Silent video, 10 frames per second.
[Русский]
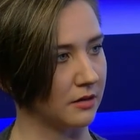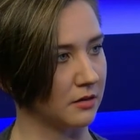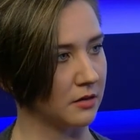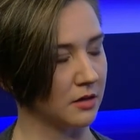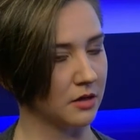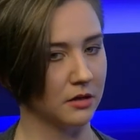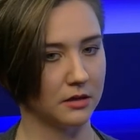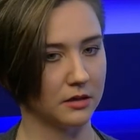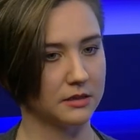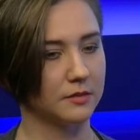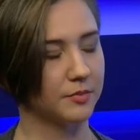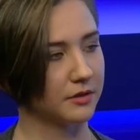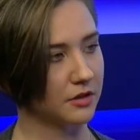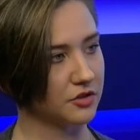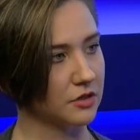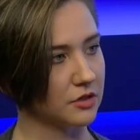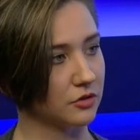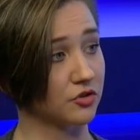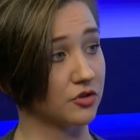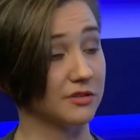– если ты продолжаешь, ты
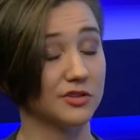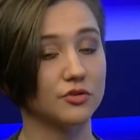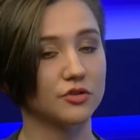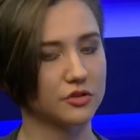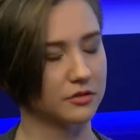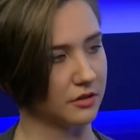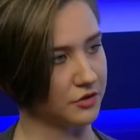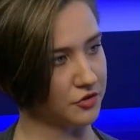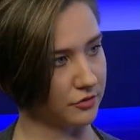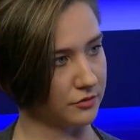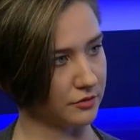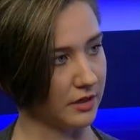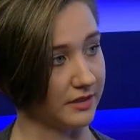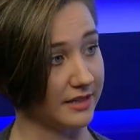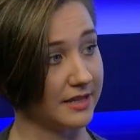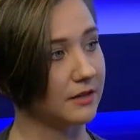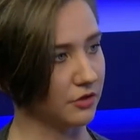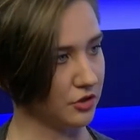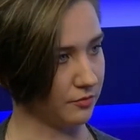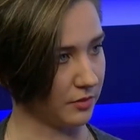должен точно такие же результаты или
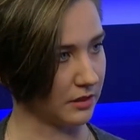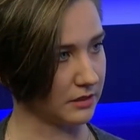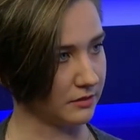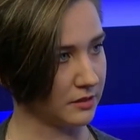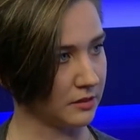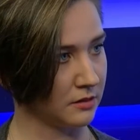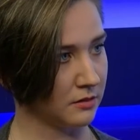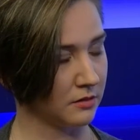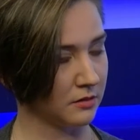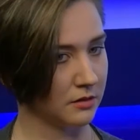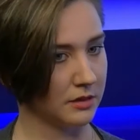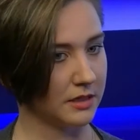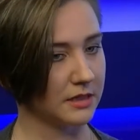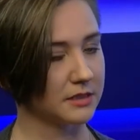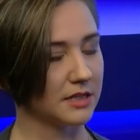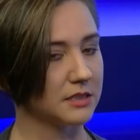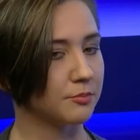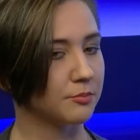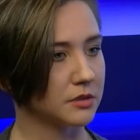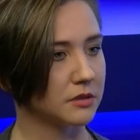выше показывать. И остаться
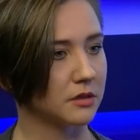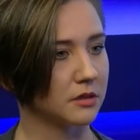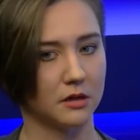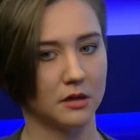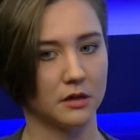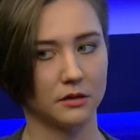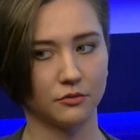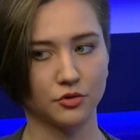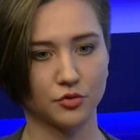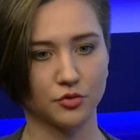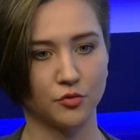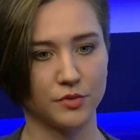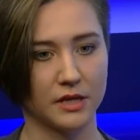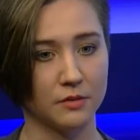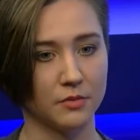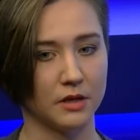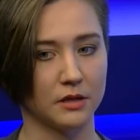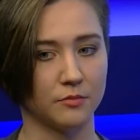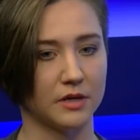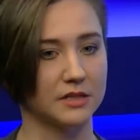просто э, того, что у меня имя
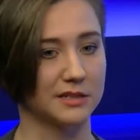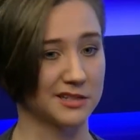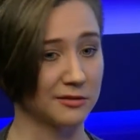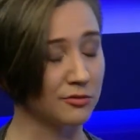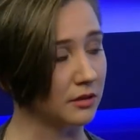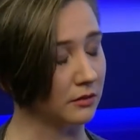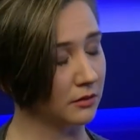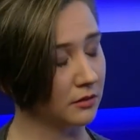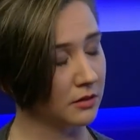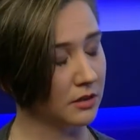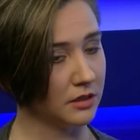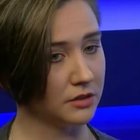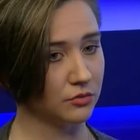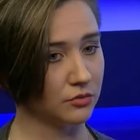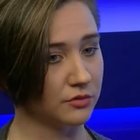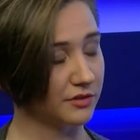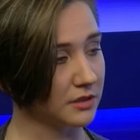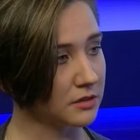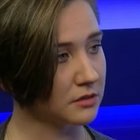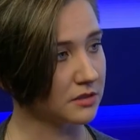и мои заслуги, и тянуть
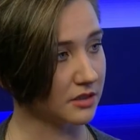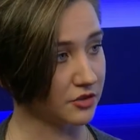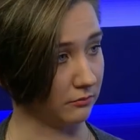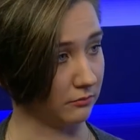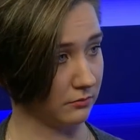вниз, зачем?